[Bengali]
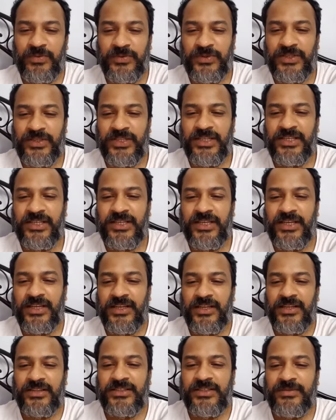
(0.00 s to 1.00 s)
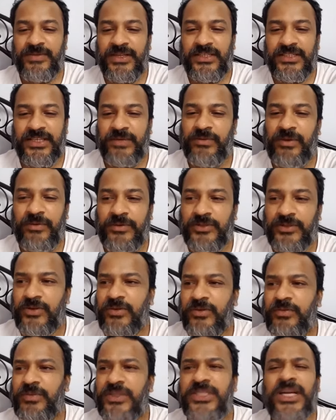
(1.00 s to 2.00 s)
প্রতি যে মানে সে
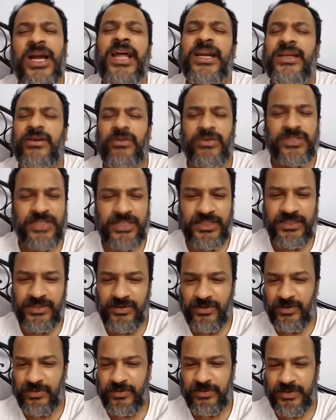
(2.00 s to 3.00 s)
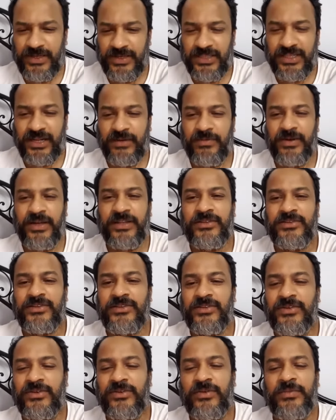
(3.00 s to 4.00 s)
ভেবেছিল বিশাল একটা অশান্তি হবে মানে তার বাড়িতে
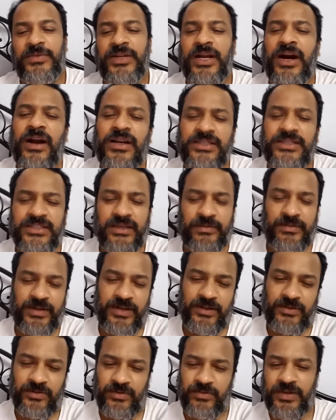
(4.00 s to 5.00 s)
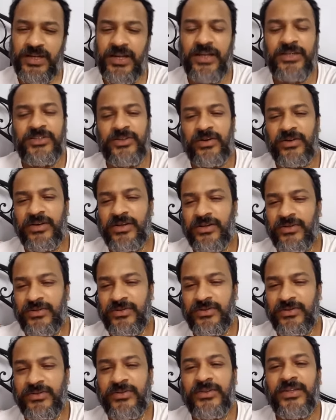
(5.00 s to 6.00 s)
যদি হতো বিরাট ঝামেলা হতো বিরাট ঝগড়া
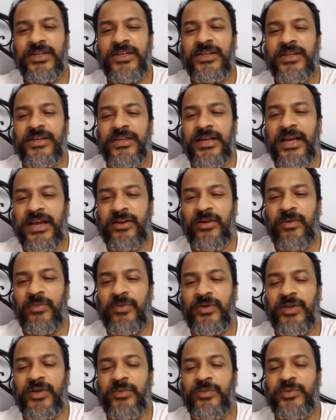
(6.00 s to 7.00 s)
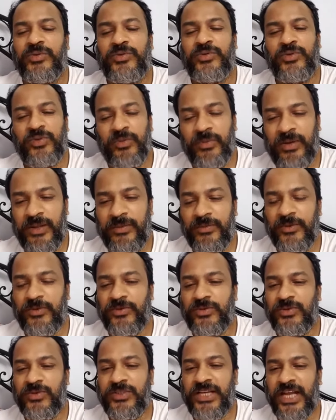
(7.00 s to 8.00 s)
হতো একে অপরকে প্রচুর ব্লেম
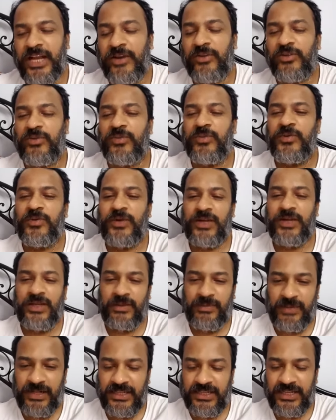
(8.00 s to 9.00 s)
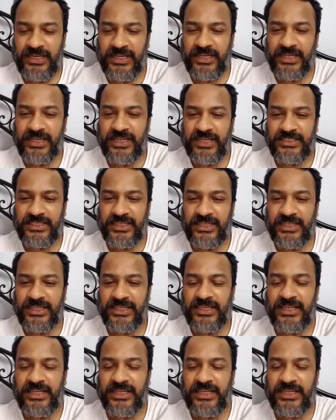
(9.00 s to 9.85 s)
করতো যে কেন তুমি ওখানে বালতি রেখে গেছিলে